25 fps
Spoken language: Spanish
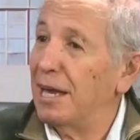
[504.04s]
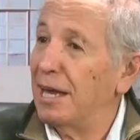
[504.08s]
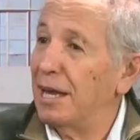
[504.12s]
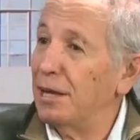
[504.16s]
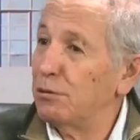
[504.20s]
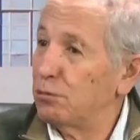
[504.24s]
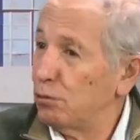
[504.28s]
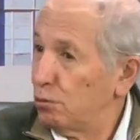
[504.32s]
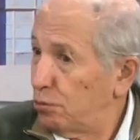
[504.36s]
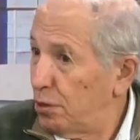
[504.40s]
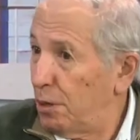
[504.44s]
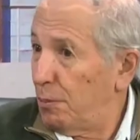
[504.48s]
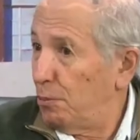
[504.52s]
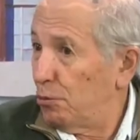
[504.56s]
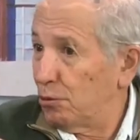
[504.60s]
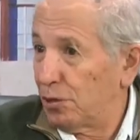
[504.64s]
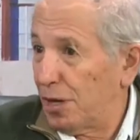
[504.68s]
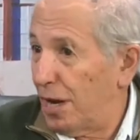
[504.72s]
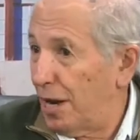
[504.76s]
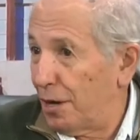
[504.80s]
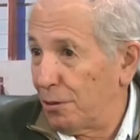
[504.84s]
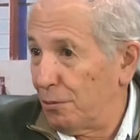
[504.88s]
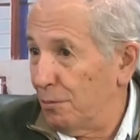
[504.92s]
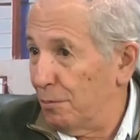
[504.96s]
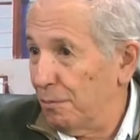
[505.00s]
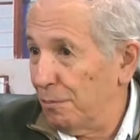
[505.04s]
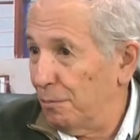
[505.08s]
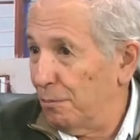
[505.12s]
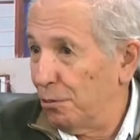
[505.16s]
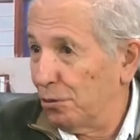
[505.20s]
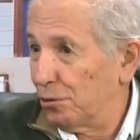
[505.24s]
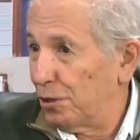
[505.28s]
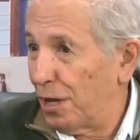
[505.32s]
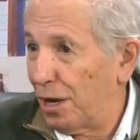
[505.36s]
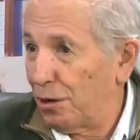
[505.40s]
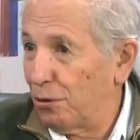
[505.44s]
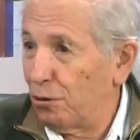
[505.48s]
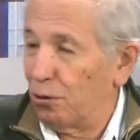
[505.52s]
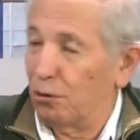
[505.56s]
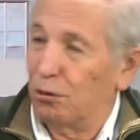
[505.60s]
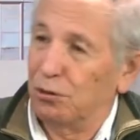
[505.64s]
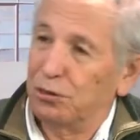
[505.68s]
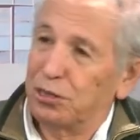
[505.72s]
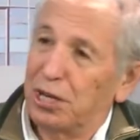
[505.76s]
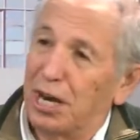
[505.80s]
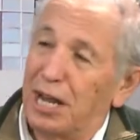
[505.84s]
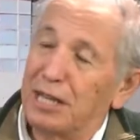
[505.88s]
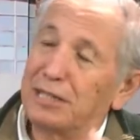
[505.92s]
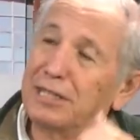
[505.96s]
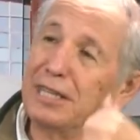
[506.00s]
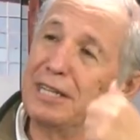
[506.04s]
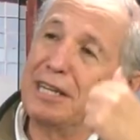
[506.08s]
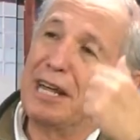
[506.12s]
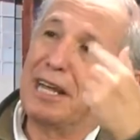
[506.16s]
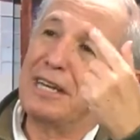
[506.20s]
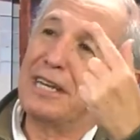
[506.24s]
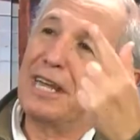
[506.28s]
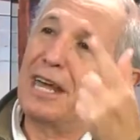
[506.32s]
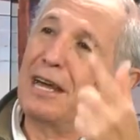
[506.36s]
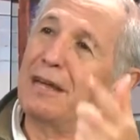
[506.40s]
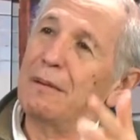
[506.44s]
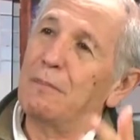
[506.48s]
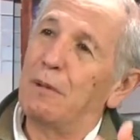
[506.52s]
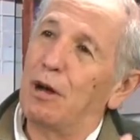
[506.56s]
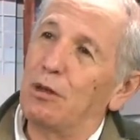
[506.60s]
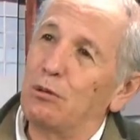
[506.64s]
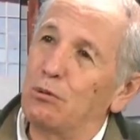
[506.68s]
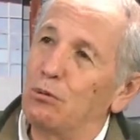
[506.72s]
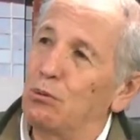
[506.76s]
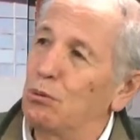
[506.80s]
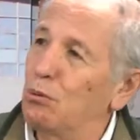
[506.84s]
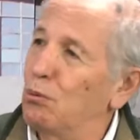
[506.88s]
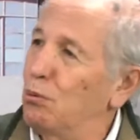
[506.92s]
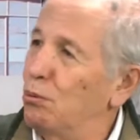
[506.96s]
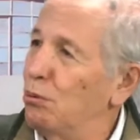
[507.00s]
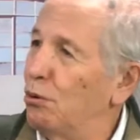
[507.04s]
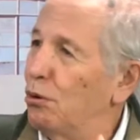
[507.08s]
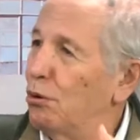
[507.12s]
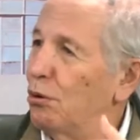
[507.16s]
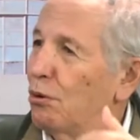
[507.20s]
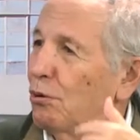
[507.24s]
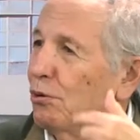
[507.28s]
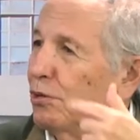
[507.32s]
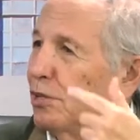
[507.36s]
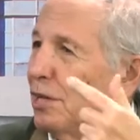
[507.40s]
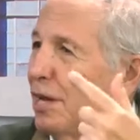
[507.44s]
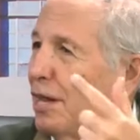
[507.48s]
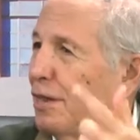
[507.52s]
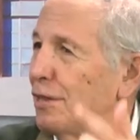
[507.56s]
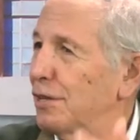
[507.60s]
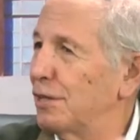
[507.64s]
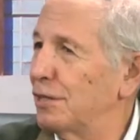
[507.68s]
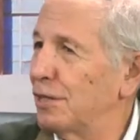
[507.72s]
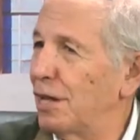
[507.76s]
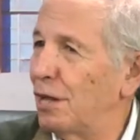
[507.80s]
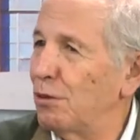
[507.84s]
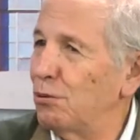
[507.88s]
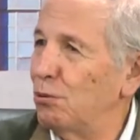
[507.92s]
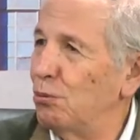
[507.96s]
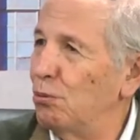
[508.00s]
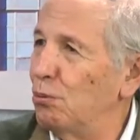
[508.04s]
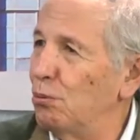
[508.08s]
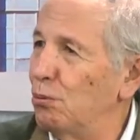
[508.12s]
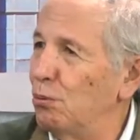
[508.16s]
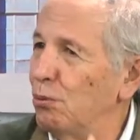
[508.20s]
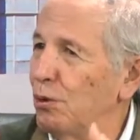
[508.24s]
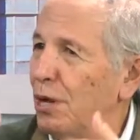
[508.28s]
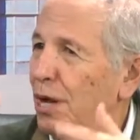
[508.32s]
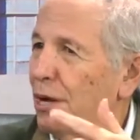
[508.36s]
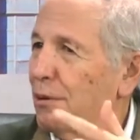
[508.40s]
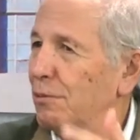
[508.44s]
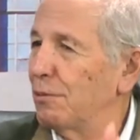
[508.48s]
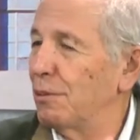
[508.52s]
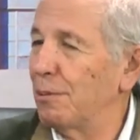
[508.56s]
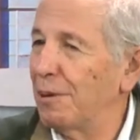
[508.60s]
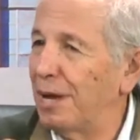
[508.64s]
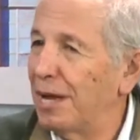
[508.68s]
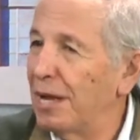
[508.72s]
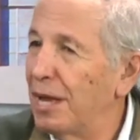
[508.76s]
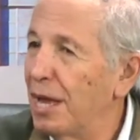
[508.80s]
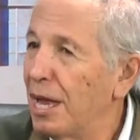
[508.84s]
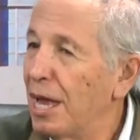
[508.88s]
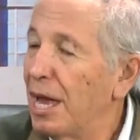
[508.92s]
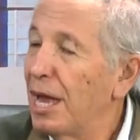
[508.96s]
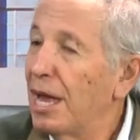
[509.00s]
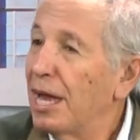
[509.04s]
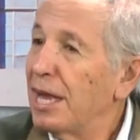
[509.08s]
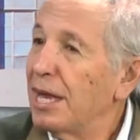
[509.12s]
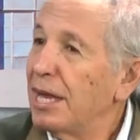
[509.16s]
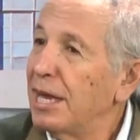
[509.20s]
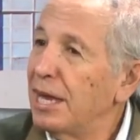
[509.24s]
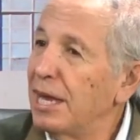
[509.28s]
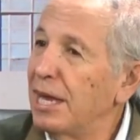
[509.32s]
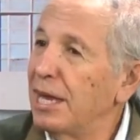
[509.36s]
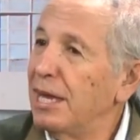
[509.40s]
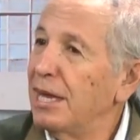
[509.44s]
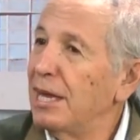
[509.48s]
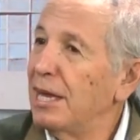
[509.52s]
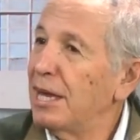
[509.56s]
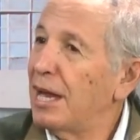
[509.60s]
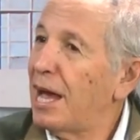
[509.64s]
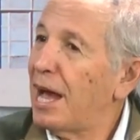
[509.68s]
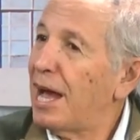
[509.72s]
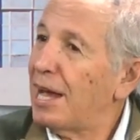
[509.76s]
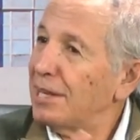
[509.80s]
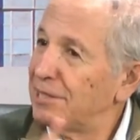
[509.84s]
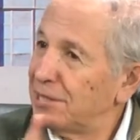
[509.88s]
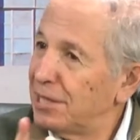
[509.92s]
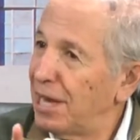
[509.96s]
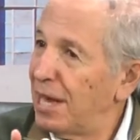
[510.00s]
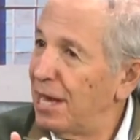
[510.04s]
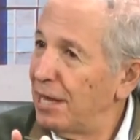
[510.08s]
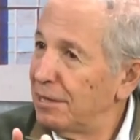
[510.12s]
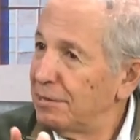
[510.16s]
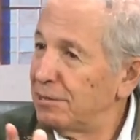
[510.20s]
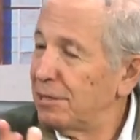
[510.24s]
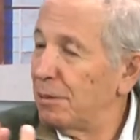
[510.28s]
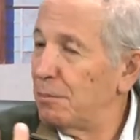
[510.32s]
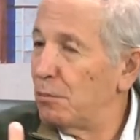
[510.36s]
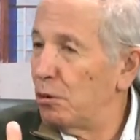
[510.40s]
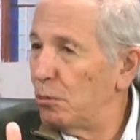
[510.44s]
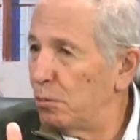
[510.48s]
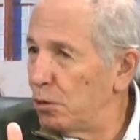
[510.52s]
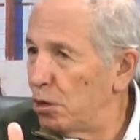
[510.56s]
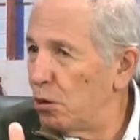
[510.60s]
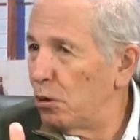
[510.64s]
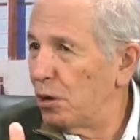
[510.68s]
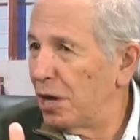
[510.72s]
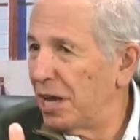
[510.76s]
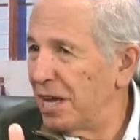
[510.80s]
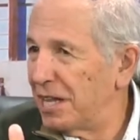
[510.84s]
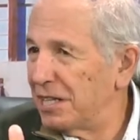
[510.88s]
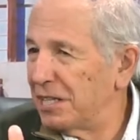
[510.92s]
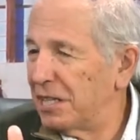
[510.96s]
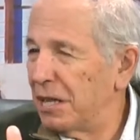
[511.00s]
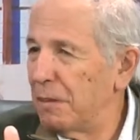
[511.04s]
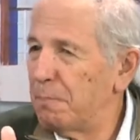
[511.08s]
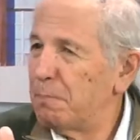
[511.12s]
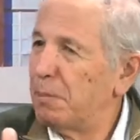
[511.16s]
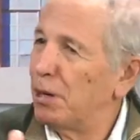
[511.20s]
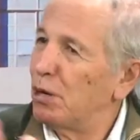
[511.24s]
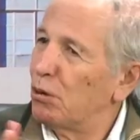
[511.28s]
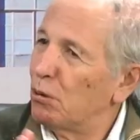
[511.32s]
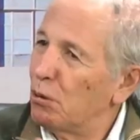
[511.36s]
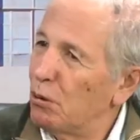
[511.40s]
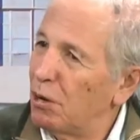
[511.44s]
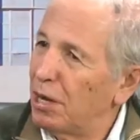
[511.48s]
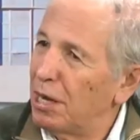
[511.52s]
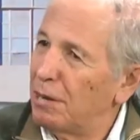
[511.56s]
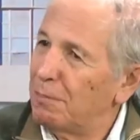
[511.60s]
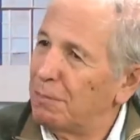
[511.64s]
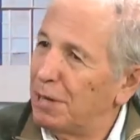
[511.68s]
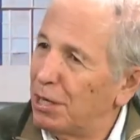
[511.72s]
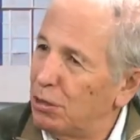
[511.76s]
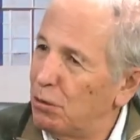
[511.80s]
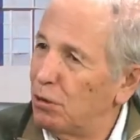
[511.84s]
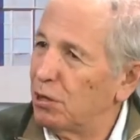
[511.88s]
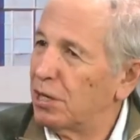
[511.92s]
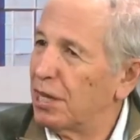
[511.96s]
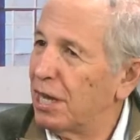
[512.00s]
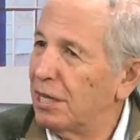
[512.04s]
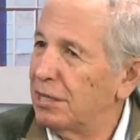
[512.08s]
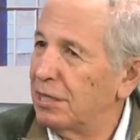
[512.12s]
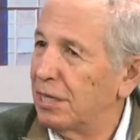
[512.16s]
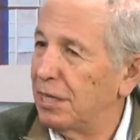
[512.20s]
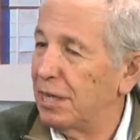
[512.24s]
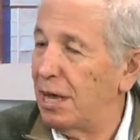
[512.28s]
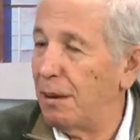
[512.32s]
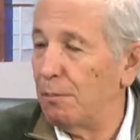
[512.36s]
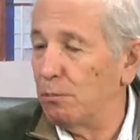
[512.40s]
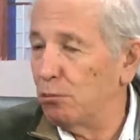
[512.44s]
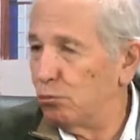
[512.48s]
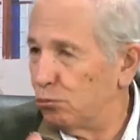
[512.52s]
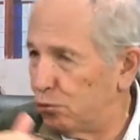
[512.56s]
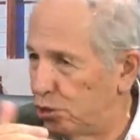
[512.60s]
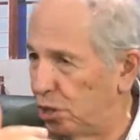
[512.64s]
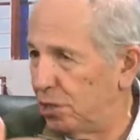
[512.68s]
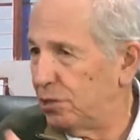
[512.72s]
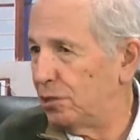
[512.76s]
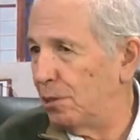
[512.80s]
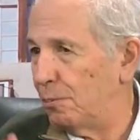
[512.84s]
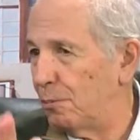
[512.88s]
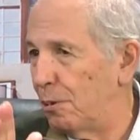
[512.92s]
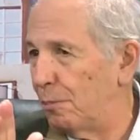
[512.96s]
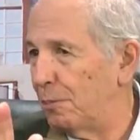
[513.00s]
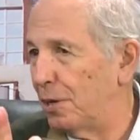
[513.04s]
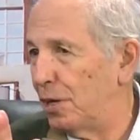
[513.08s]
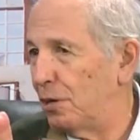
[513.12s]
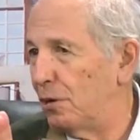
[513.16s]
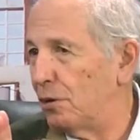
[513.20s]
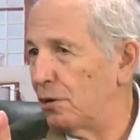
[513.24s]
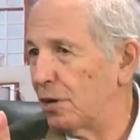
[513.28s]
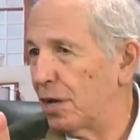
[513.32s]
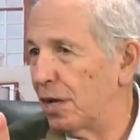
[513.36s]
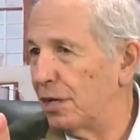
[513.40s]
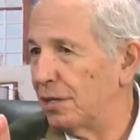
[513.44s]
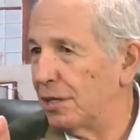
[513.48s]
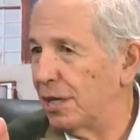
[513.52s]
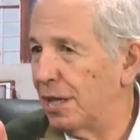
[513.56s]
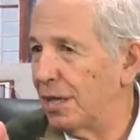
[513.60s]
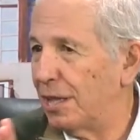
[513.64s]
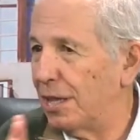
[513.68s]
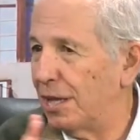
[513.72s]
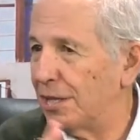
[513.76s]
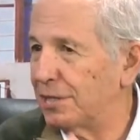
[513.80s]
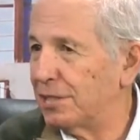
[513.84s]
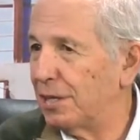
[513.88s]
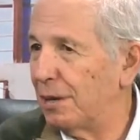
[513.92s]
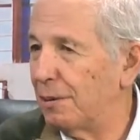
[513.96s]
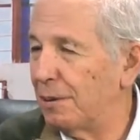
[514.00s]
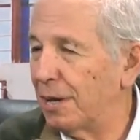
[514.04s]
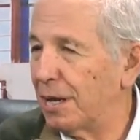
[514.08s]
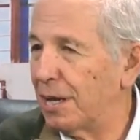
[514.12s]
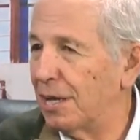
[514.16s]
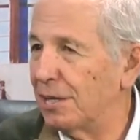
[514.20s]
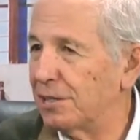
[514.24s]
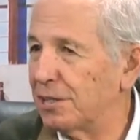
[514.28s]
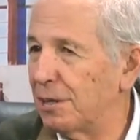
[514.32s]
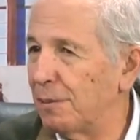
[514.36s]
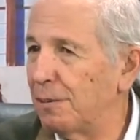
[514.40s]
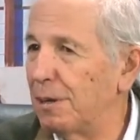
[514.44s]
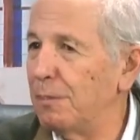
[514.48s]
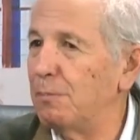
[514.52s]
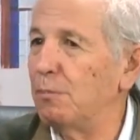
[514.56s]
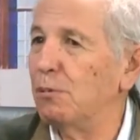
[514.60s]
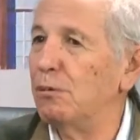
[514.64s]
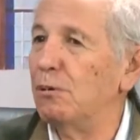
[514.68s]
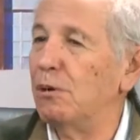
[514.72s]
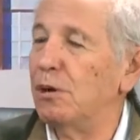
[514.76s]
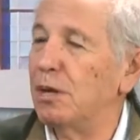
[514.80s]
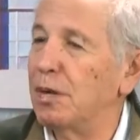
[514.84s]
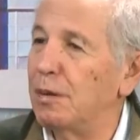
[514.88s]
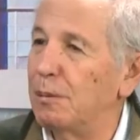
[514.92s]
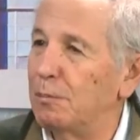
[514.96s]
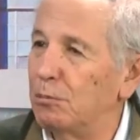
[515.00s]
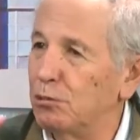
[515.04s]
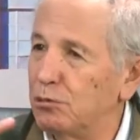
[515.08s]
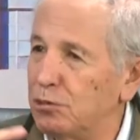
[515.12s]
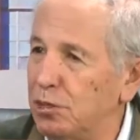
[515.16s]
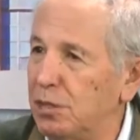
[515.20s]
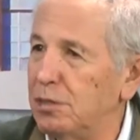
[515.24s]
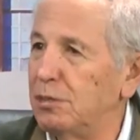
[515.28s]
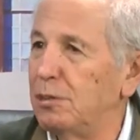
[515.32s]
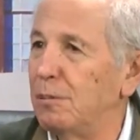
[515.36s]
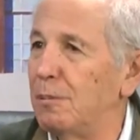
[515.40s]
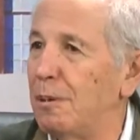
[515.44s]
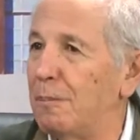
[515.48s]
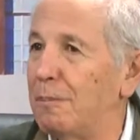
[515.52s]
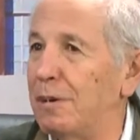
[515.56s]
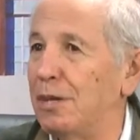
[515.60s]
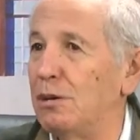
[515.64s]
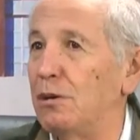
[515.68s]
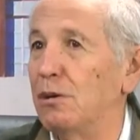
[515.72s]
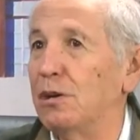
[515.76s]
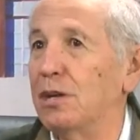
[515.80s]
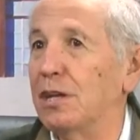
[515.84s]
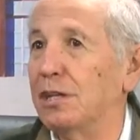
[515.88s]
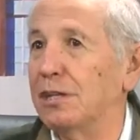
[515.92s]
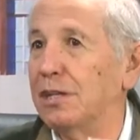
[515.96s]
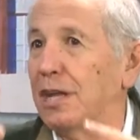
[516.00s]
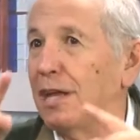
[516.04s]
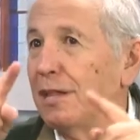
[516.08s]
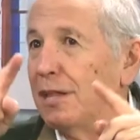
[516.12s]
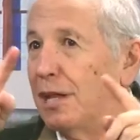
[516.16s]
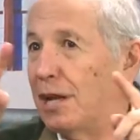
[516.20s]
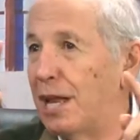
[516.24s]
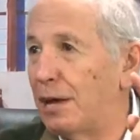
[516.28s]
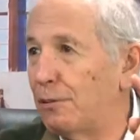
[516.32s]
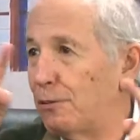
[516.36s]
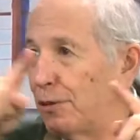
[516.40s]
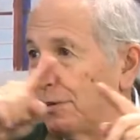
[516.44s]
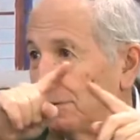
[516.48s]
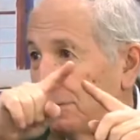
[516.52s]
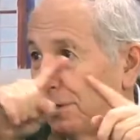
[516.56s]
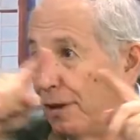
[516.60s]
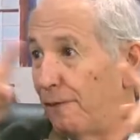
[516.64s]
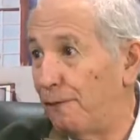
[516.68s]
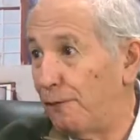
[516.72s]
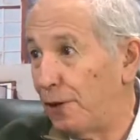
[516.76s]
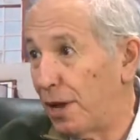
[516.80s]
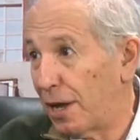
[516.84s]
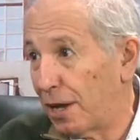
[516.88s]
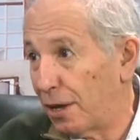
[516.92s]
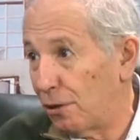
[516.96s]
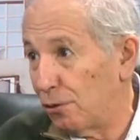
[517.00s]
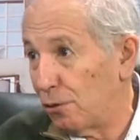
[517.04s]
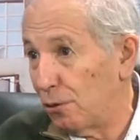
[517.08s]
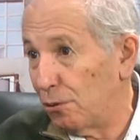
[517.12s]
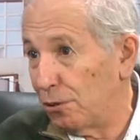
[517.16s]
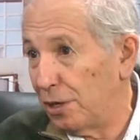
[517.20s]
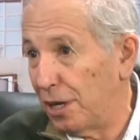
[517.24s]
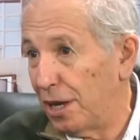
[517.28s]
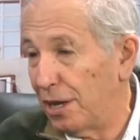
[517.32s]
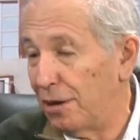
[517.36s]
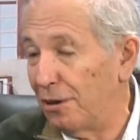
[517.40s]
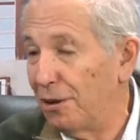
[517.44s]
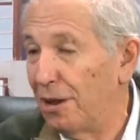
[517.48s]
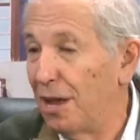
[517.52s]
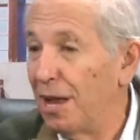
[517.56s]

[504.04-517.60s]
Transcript: eso sí, votaron, votaron contra la tiranía de Maduro, contra la dictadura, contra y allá se movió gente, pero en menor cantidad, muchísimo menor cantidad del el chavismo y muchísima menor cantidad de las cifras que ellos dieron,